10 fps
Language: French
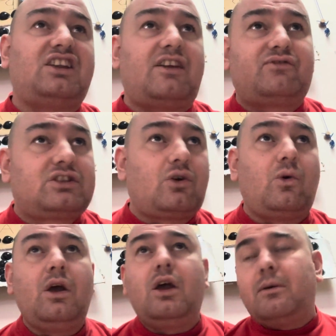la vidéo.
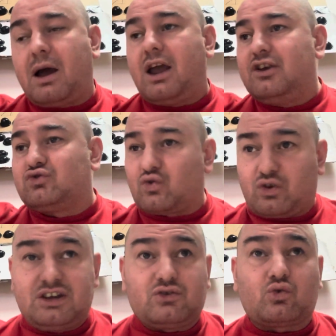Bah, ils ont,
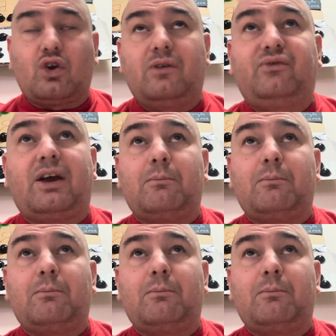ils ont que le faire.